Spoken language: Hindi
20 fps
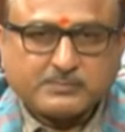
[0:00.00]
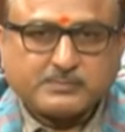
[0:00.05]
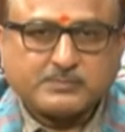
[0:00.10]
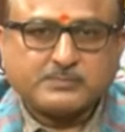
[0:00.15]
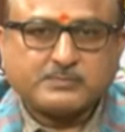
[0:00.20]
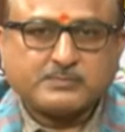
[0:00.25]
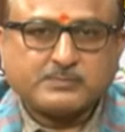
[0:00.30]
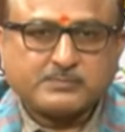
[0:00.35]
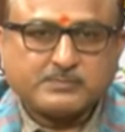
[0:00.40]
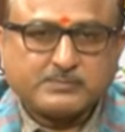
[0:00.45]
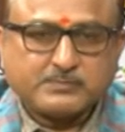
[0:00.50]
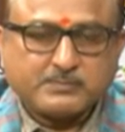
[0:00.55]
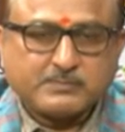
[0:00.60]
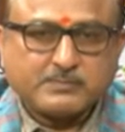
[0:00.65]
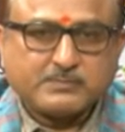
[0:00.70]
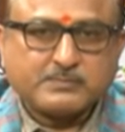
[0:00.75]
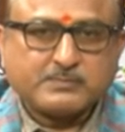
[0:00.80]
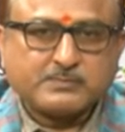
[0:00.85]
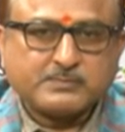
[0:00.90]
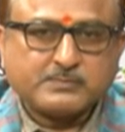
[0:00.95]
क्योंकि
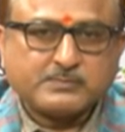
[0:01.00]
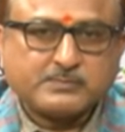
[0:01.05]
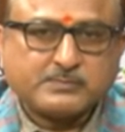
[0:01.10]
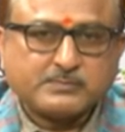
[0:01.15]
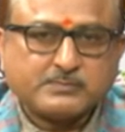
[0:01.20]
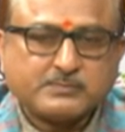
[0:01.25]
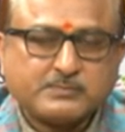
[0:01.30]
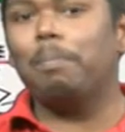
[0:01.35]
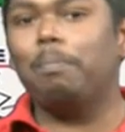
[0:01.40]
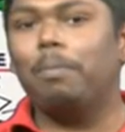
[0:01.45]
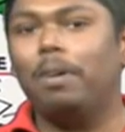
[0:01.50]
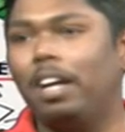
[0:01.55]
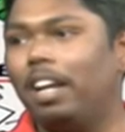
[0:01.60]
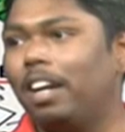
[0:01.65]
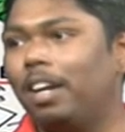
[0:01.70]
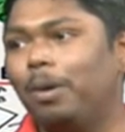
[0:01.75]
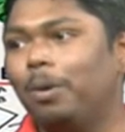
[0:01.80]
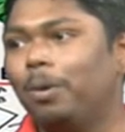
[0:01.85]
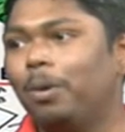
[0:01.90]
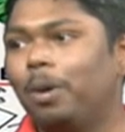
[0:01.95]
स्टार्टअप का क्या है ना जब आप कर
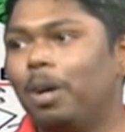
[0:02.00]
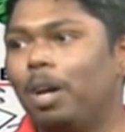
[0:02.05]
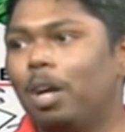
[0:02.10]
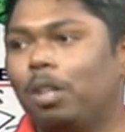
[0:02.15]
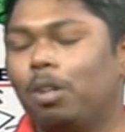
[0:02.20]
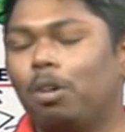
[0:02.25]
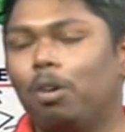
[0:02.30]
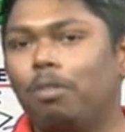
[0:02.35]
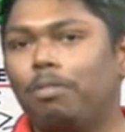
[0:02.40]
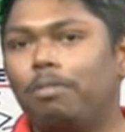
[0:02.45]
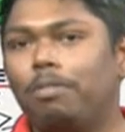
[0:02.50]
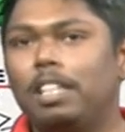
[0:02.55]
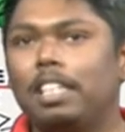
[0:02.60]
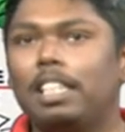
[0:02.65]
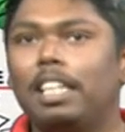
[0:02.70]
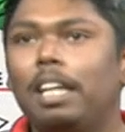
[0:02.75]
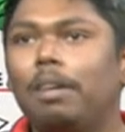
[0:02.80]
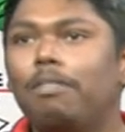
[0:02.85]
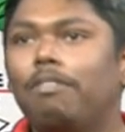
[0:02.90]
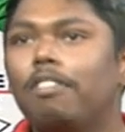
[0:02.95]
रहे हो तो
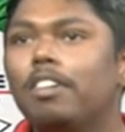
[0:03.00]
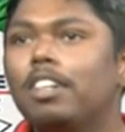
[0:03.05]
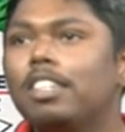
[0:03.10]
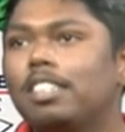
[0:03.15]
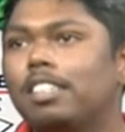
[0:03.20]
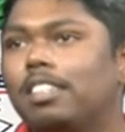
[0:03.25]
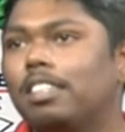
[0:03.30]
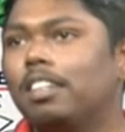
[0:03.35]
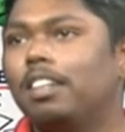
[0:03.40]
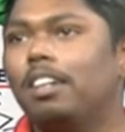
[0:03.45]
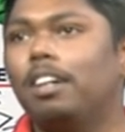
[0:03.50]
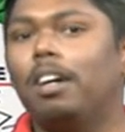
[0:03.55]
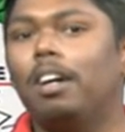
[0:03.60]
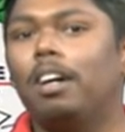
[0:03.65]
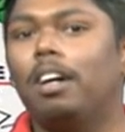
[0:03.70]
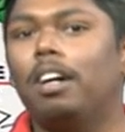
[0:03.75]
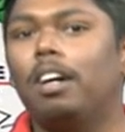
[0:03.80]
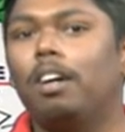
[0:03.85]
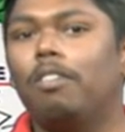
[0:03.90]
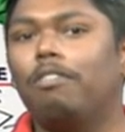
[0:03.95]
जैसे कि फर्स्ट
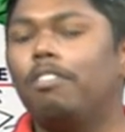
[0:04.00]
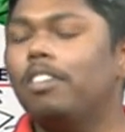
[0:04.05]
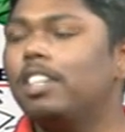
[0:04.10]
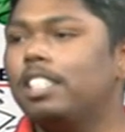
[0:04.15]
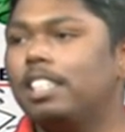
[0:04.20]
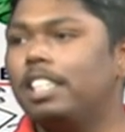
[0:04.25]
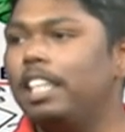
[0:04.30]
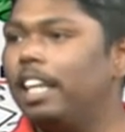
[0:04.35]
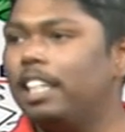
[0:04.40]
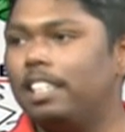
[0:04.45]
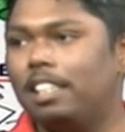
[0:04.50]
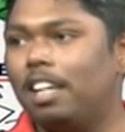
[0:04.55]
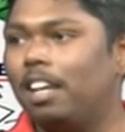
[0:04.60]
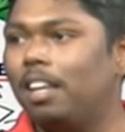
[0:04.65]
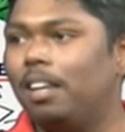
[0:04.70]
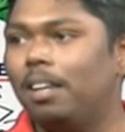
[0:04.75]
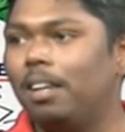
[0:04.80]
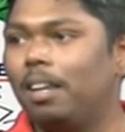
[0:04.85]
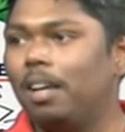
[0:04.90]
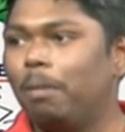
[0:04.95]
फर्स्ट एक
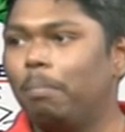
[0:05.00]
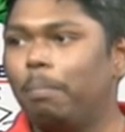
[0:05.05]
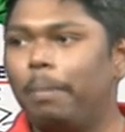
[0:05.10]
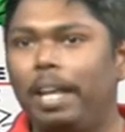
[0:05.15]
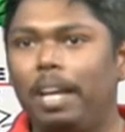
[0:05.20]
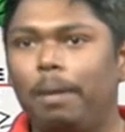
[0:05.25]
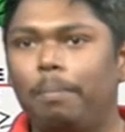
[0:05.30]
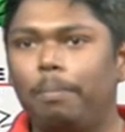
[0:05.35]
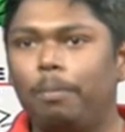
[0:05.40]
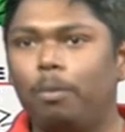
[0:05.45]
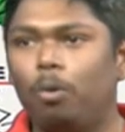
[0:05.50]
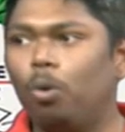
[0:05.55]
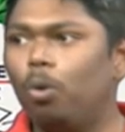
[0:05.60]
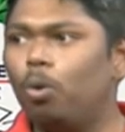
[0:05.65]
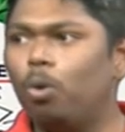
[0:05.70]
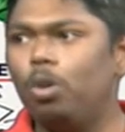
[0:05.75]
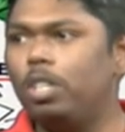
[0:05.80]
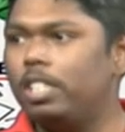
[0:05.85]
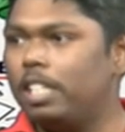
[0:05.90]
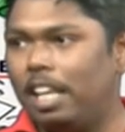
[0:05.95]
साल मेरे को
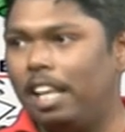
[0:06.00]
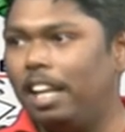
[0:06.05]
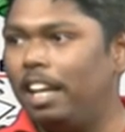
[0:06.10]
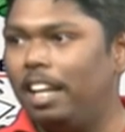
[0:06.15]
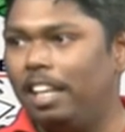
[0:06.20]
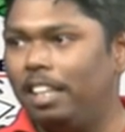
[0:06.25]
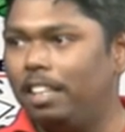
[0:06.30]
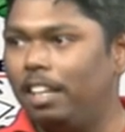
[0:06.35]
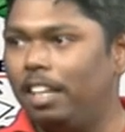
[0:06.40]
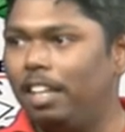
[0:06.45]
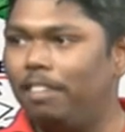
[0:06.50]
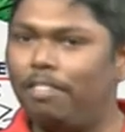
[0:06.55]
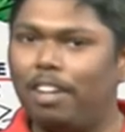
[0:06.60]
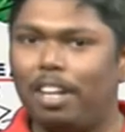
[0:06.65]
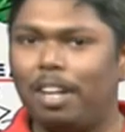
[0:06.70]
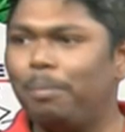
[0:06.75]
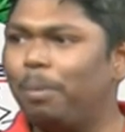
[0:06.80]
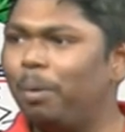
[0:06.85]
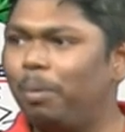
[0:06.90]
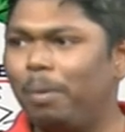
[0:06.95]
कोई सैलरी नहीं था
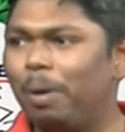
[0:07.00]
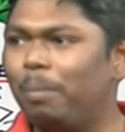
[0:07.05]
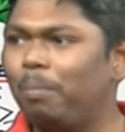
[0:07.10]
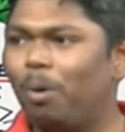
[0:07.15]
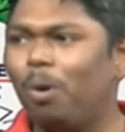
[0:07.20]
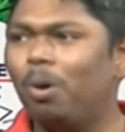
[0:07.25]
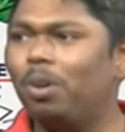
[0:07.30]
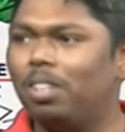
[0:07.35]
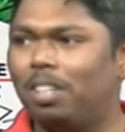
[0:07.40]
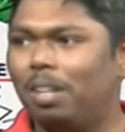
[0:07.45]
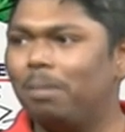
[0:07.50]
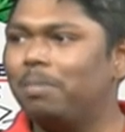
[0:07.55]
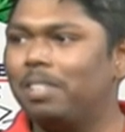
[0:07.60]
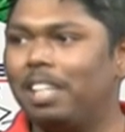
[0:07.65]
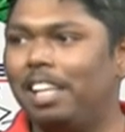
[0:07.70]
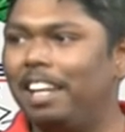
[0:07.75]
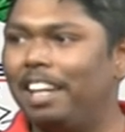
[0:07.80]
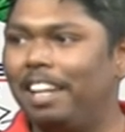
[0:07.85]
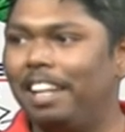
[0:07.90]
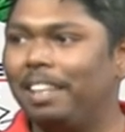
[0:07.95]
इनफैक्ट अभी भी मैं बहुत कम
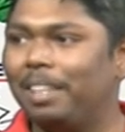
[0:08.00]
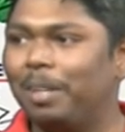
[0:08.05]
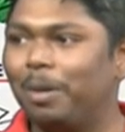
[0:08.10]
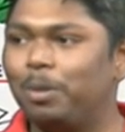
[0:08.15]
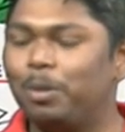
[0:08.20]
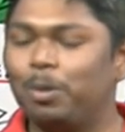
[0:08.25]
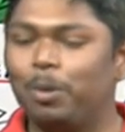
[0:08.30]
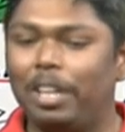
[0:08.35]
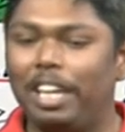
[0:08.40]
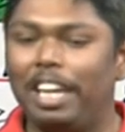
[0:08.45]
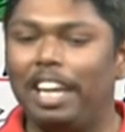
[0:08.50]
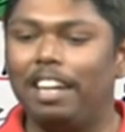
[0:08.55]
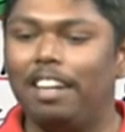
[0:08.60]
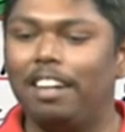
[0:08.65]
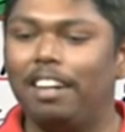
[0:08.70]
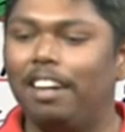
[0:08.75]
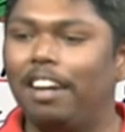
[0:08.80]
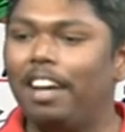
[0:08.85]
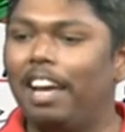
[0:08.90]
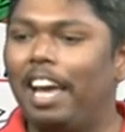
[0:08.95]
सैलरी लेता हूँ जो कि एक
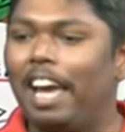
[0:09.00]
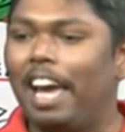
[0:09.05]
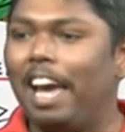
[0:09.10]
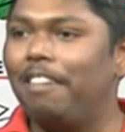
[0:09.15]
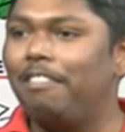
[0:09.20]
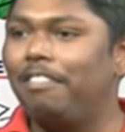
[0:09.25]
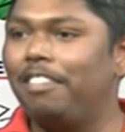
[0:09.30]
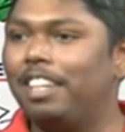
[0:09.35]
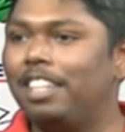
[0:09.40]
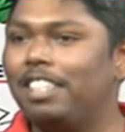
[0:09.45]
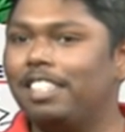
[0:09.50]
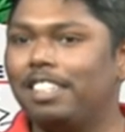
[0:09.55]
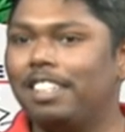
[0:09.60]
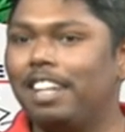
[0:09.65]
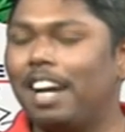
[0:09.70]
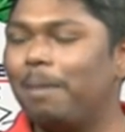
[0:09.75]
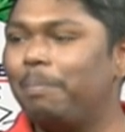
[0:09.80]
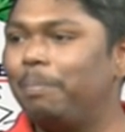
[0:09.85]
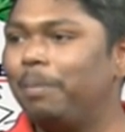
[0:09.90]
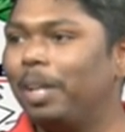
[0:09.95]
एवरेज
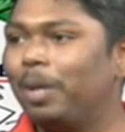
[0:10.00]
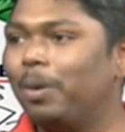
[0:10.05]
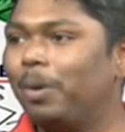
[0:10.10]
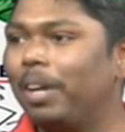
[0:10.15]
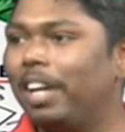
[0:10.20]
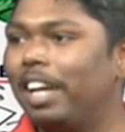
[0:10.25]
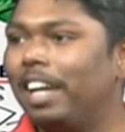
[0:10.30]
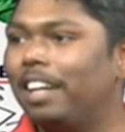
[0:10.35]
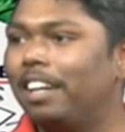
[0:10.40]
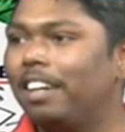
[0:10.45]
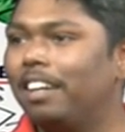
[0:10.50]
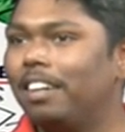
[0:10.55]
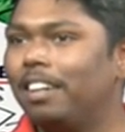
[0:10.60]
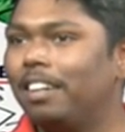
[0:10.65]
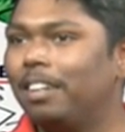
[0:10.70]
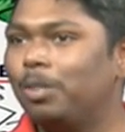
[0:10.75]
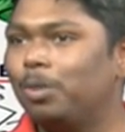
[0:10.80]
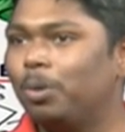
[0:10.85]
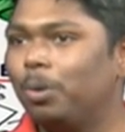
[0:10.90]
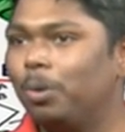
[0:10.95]
आप देखोगे एक
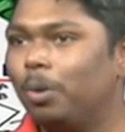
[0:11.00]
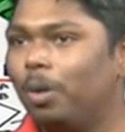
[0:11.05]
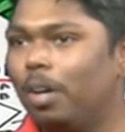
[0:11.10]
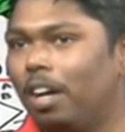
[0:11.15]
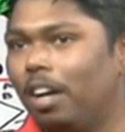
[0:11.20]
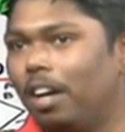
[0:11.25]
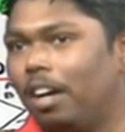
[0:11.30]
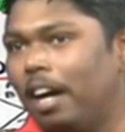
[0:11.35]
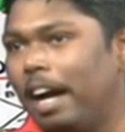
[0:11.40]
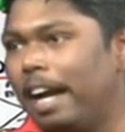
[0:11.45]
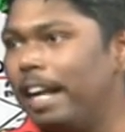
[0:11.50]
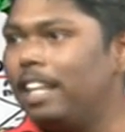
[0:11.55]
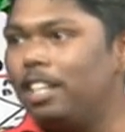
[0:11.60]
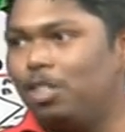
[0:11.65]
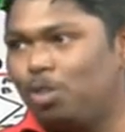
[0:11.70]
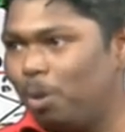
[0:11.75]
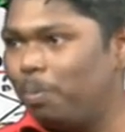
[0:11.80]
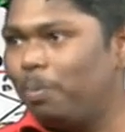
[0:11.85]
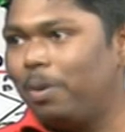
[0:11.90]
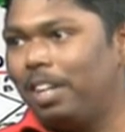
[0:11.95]
जो आईटी
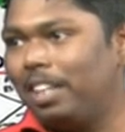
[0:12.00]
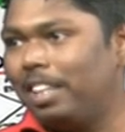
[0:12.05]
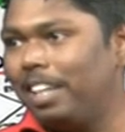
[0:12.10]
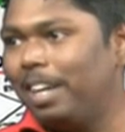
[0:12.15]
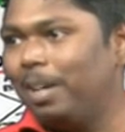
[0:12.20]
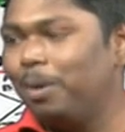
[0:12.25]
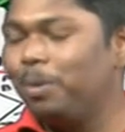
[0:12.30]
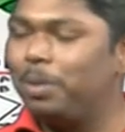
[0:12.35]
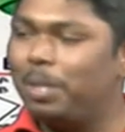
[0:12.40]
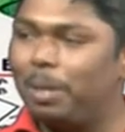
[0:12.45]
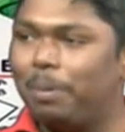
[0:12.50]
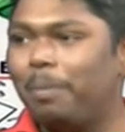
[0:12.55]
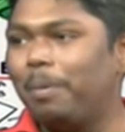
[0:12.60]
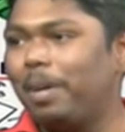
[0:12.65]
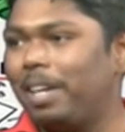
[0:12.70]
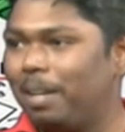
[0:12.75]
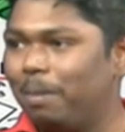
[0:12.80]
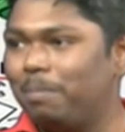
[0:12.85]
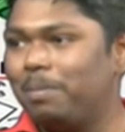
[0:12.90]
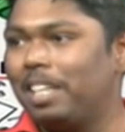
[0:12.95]
जॉब करता है उनसे भी
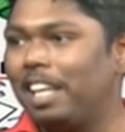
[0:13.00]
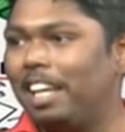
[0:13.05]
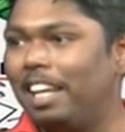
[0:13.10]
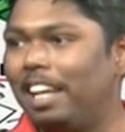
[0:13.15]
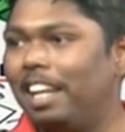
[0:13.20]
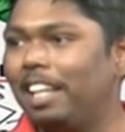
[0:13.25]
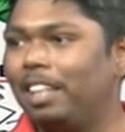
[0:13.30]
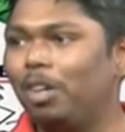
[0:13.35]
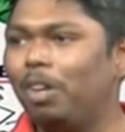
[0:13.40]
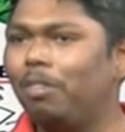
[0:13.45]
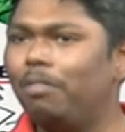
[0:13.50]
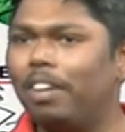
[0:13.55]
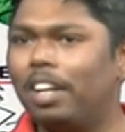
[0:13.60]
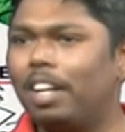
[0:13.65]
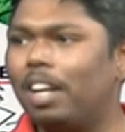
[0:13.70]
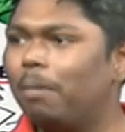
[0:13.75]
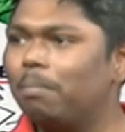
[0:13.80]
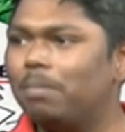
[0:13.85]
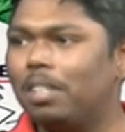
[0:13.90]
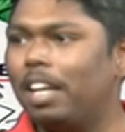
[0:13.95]
मैं कम सैलरी लेता हूँ
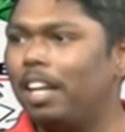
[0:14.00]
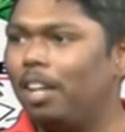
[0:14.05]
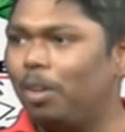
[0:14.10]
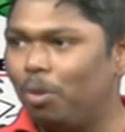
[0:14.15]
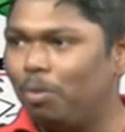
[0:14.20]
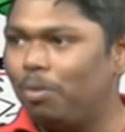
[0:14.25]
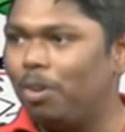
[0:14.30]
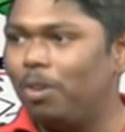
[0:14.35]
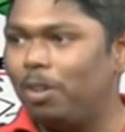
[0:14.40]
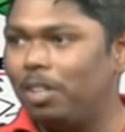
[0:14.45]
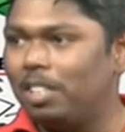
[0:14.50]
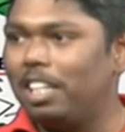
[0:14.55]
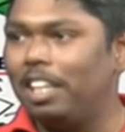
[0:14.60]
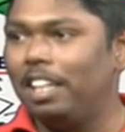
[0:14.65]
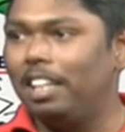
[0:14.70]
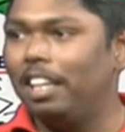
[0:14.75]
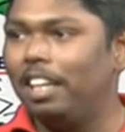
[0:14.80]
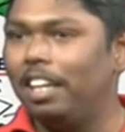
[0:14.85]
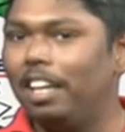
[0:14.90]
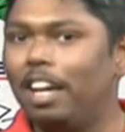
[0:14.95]
इनफैक्ट हम सारे को फाउंडर्स
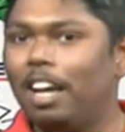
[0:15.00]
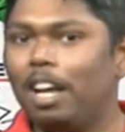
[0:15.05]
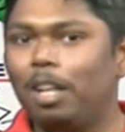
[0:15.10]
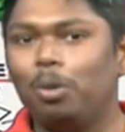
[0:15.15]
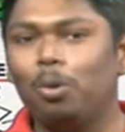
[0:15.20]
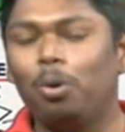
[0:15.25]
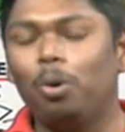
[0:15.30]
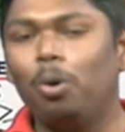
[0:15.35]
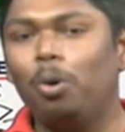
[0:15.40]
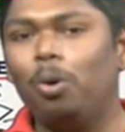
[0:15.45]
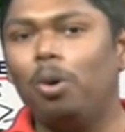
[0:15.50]
लेते हैं तो